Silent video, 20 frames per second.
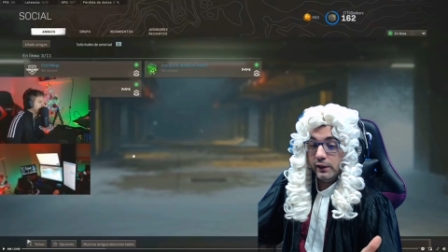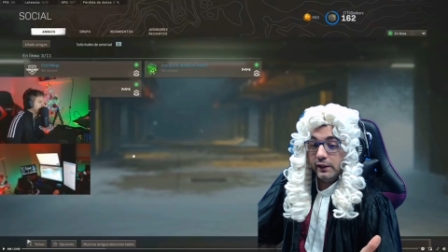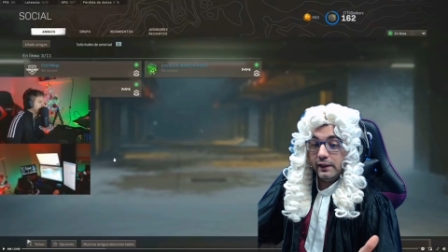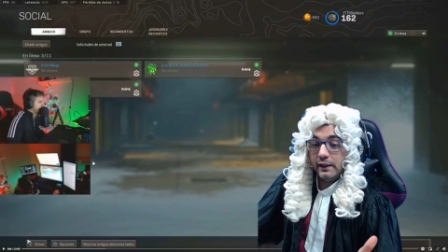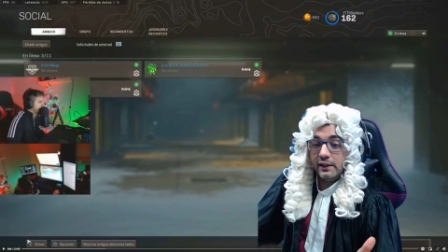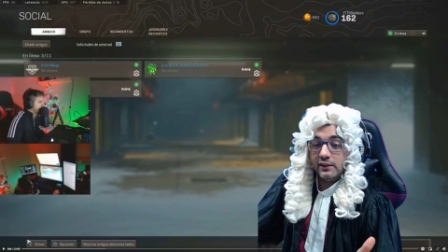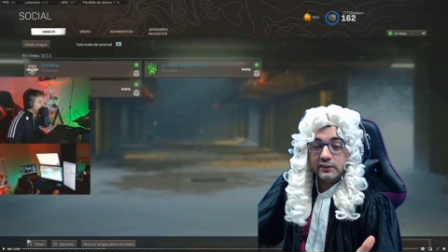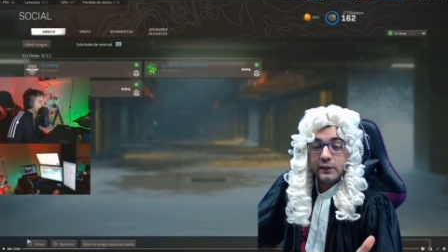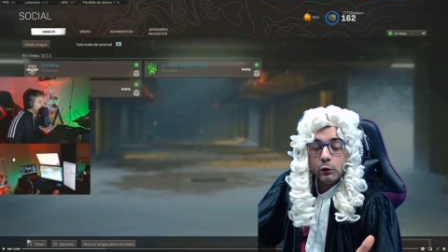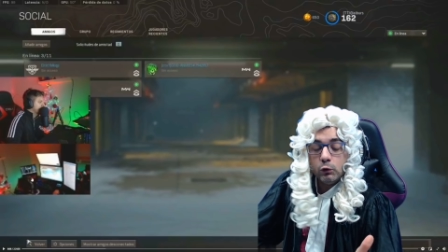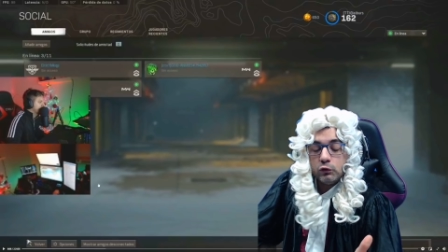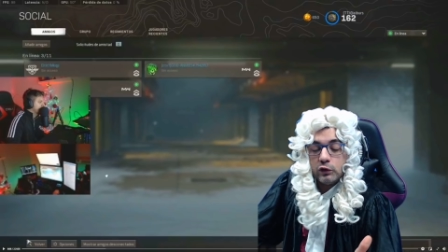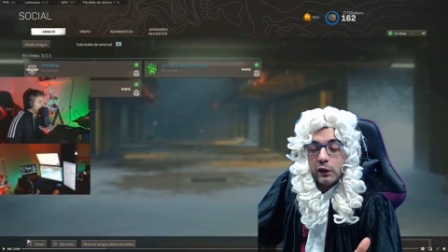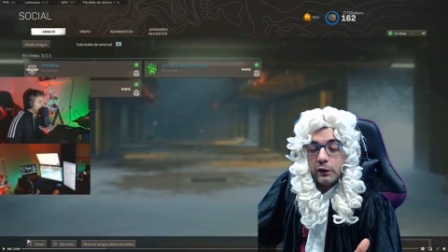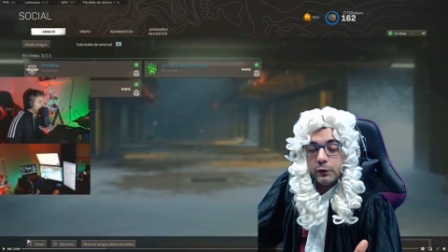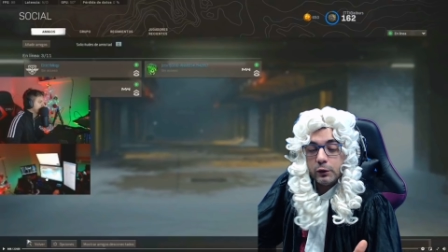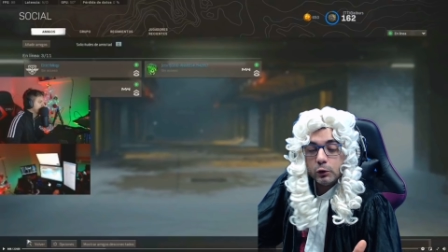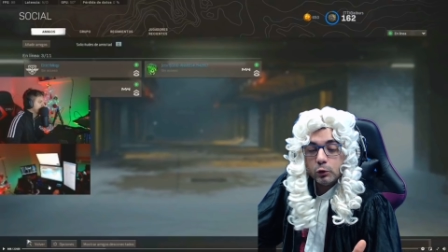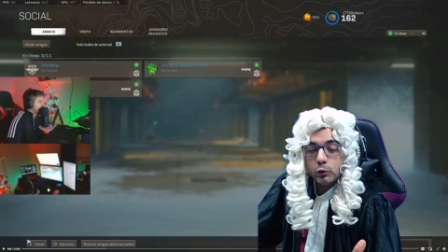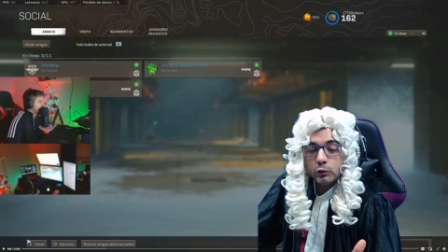¿Está
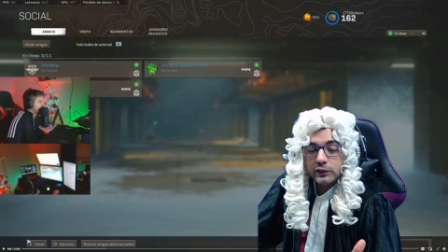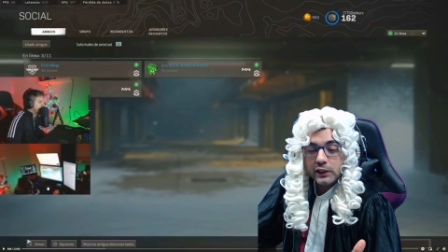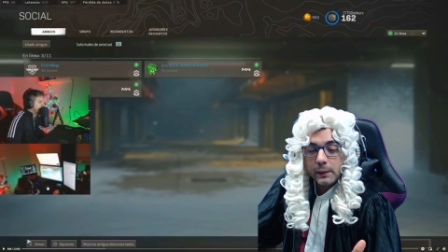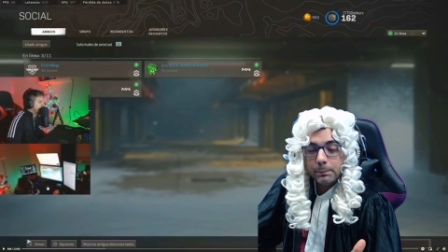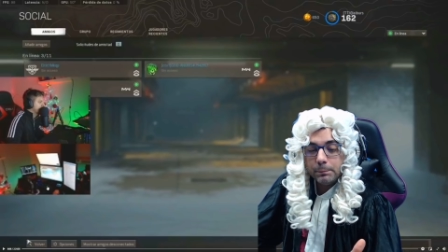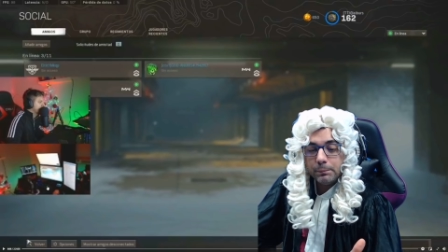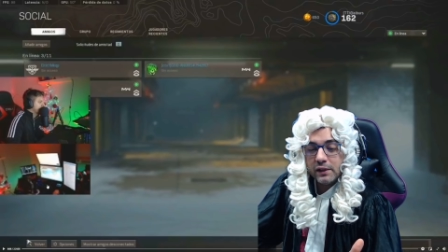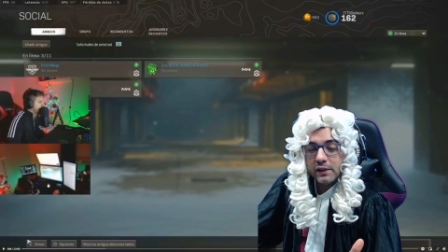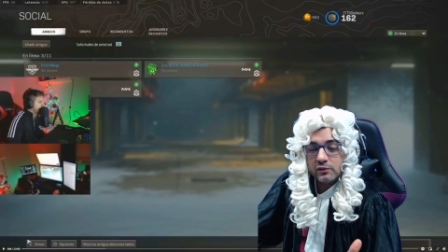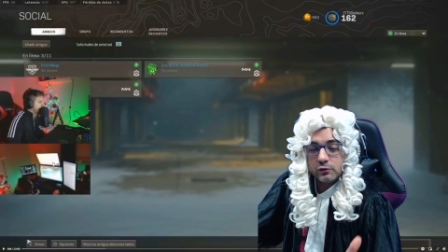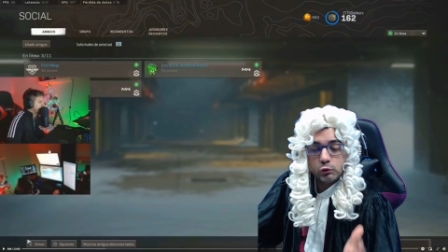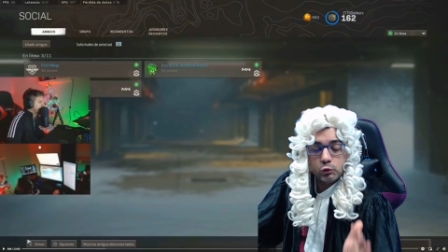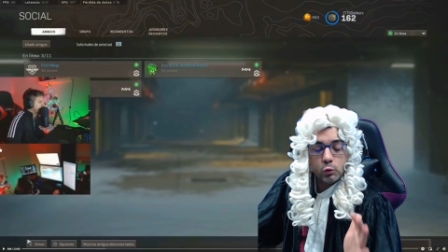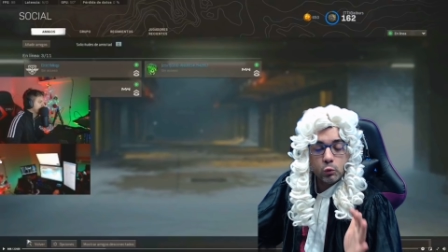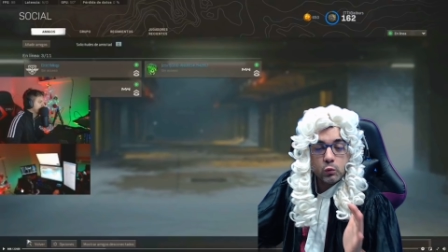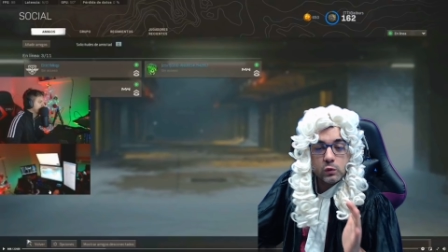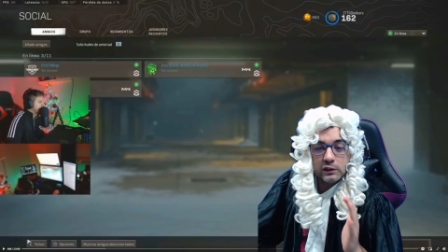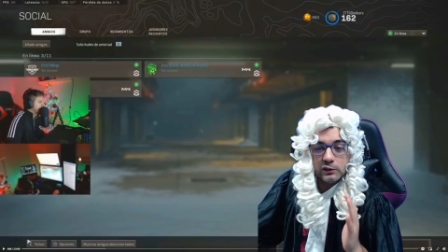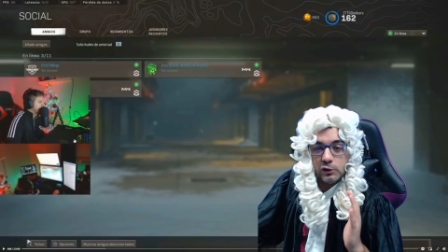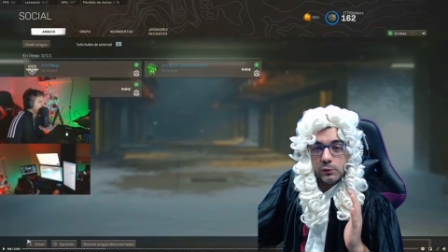usando no trampas? Tu
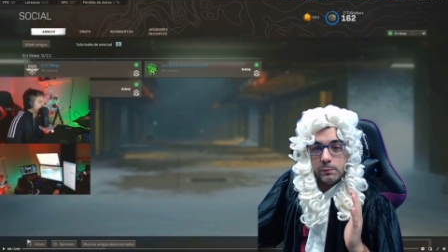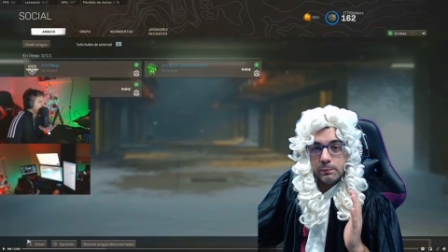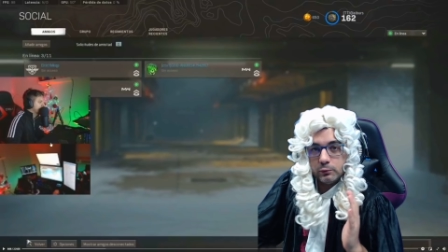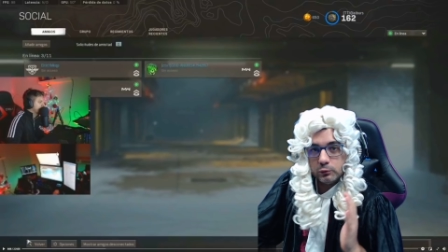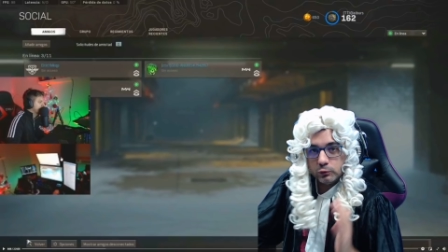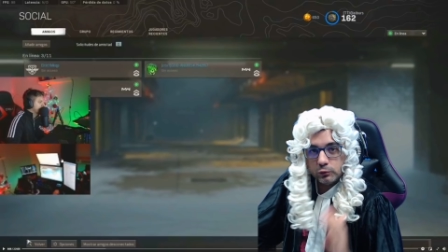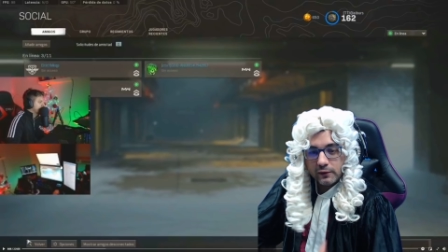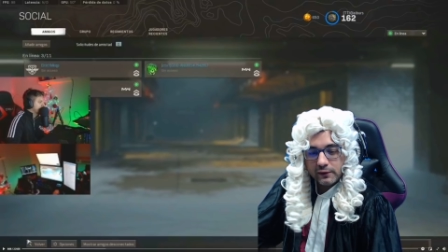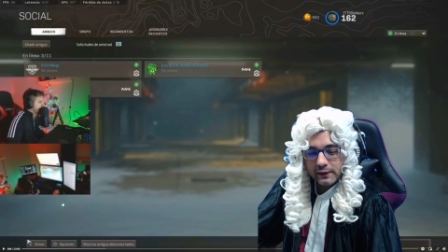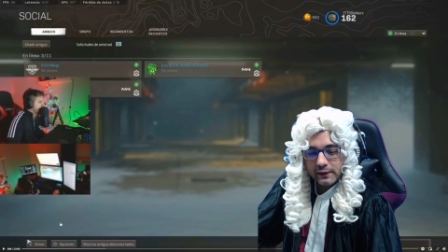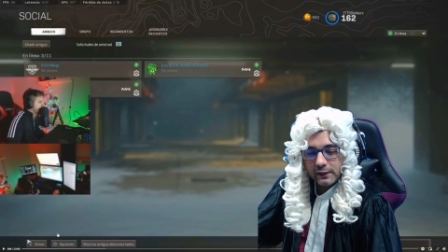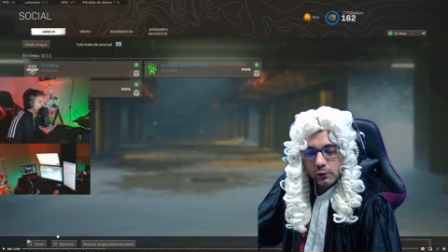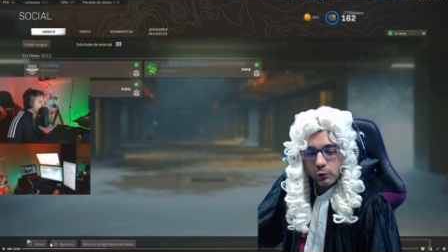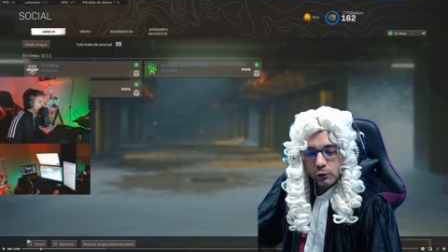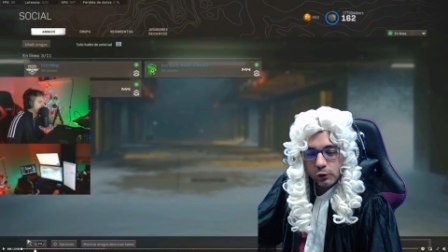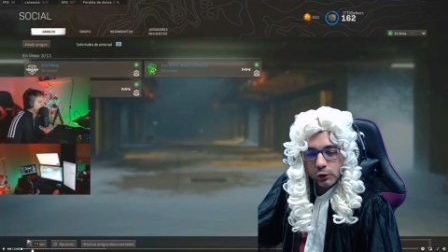4.0